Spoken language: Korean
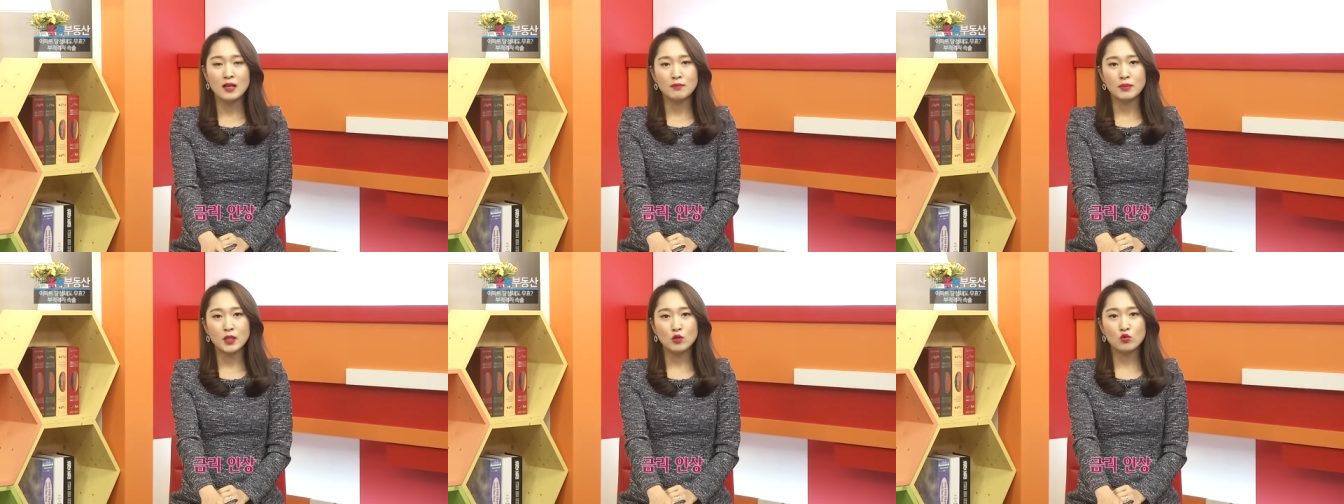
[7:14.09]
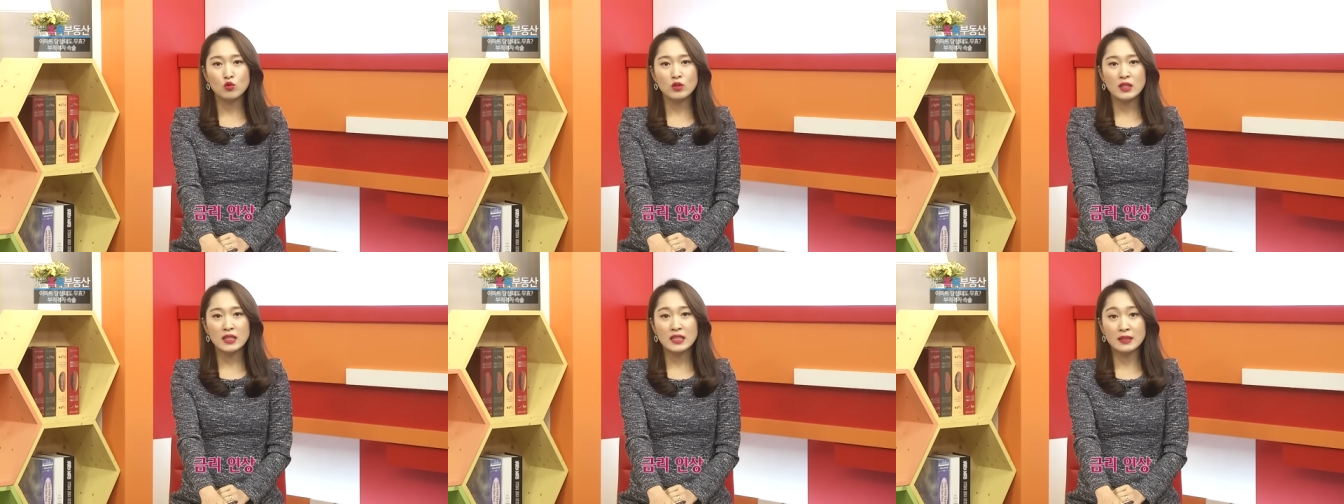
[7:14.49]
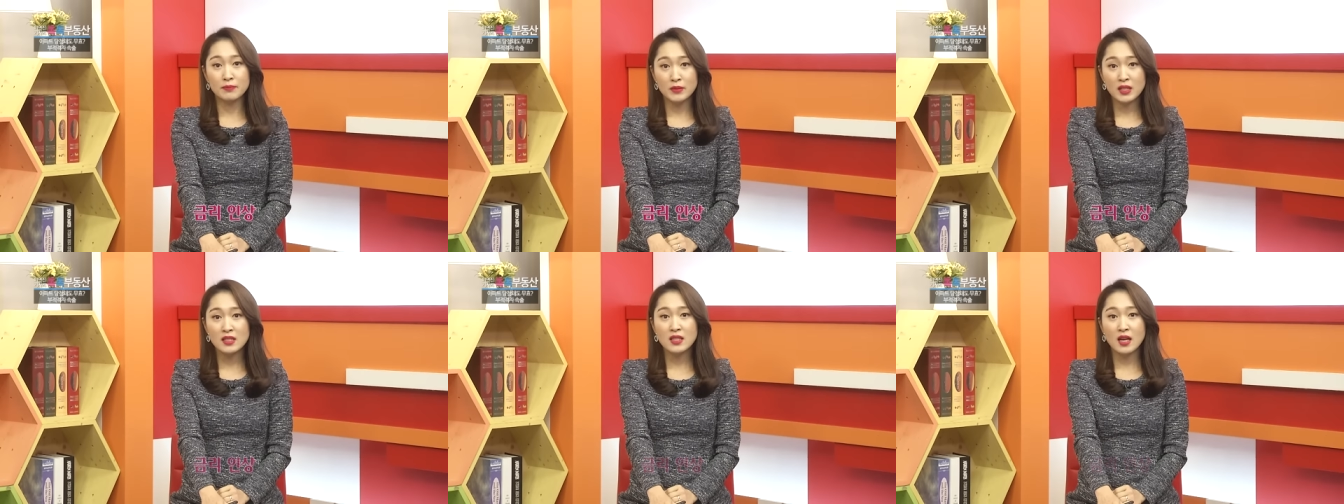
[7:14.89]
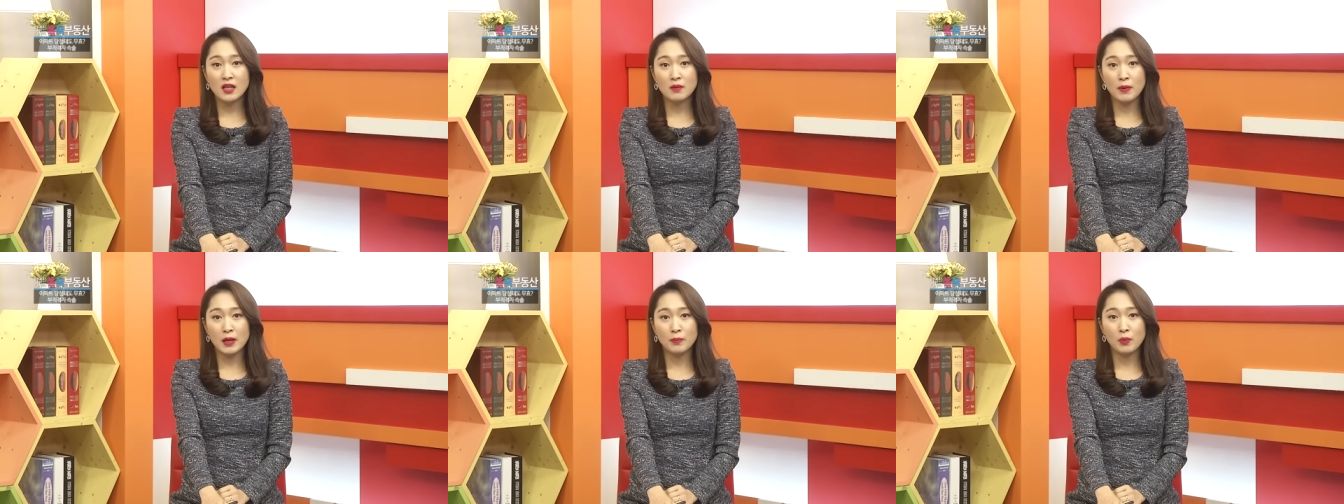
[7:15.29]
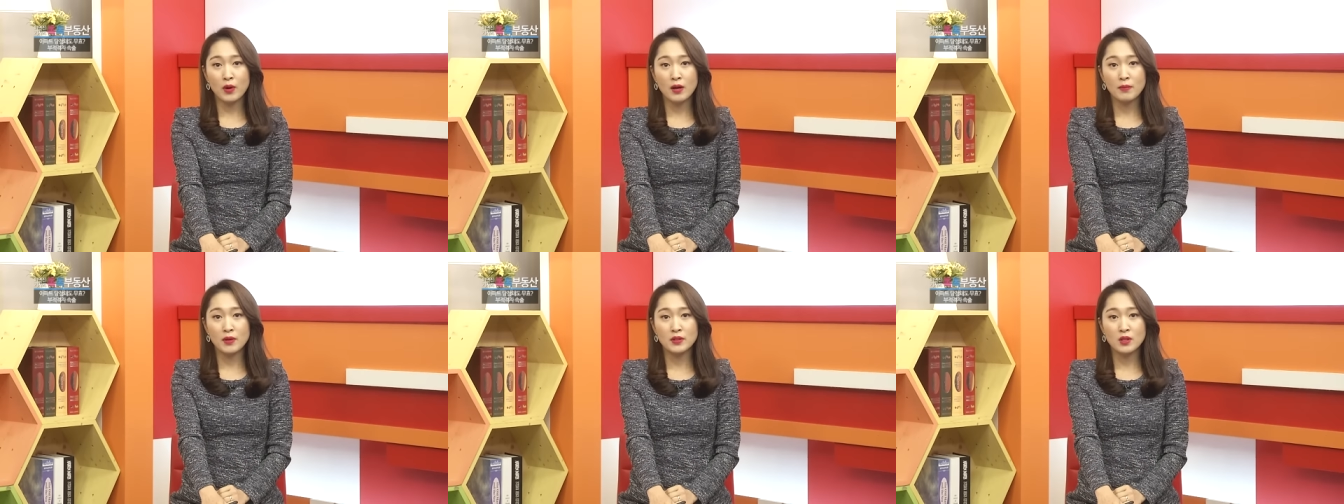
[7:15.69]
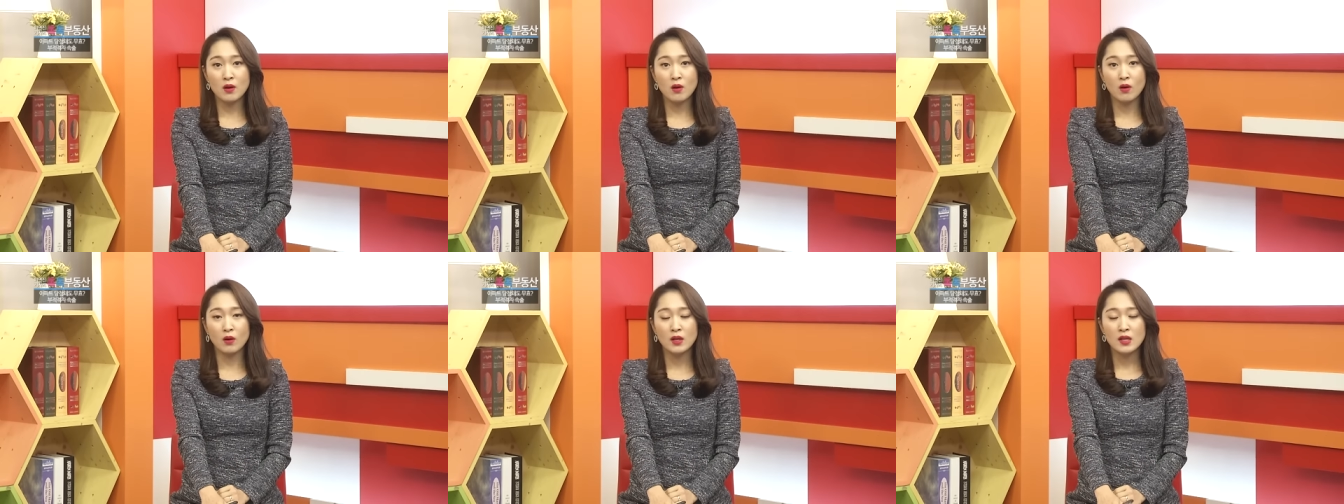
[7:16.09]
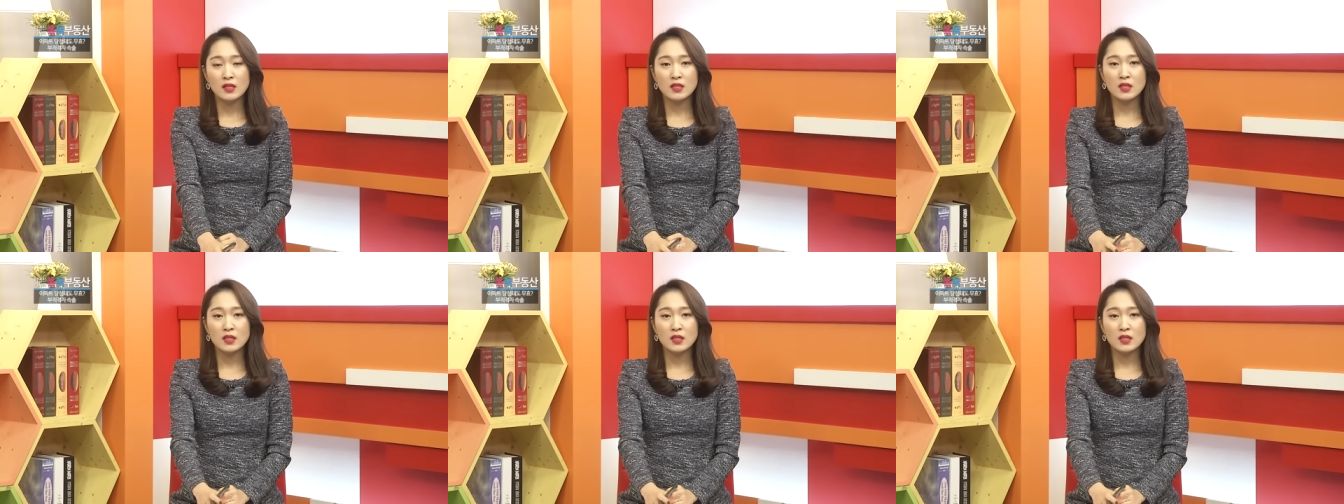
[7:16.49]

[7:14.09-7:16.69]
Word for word: 미국이 금리 인상을 발표하면서